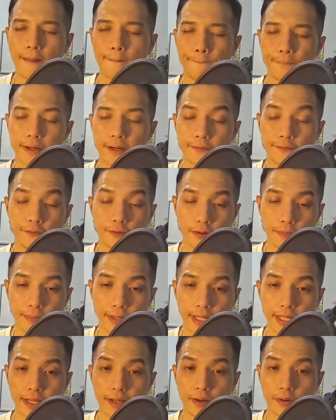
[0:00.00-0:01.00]

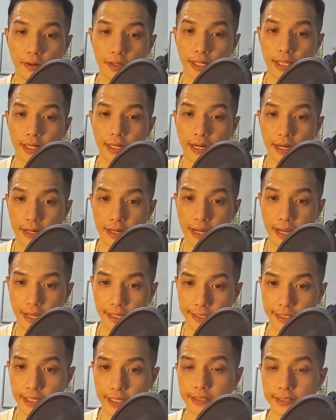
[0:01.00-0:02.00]
performa olahraga ya.